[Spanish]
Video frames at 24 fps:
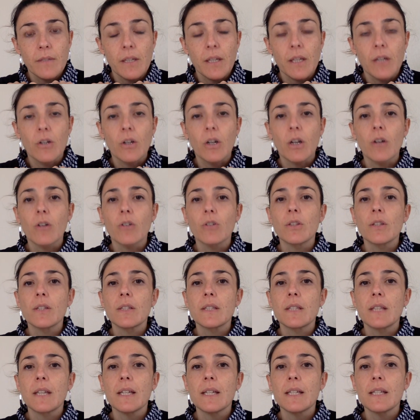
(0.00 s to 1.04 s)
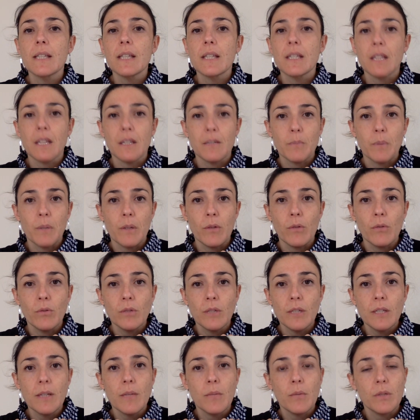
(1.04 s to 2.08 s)
Quiero que contestéis estas
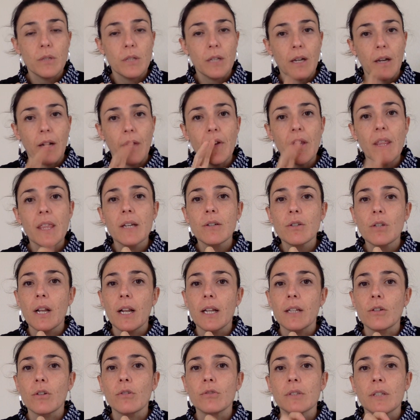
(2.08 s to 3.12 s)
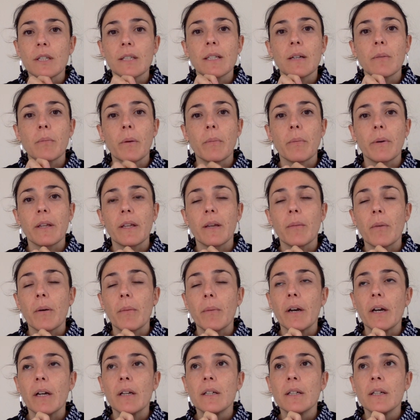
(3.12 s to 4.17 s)
preguntas en vuestra cabeza o se las contéis a papá y a
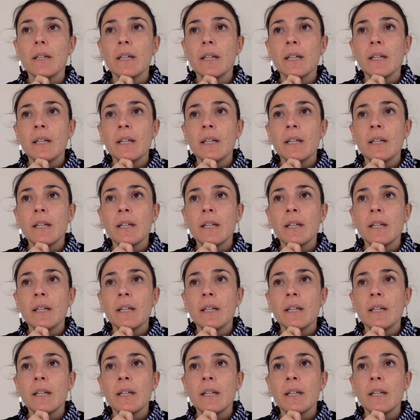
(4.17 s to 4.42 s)
mamá.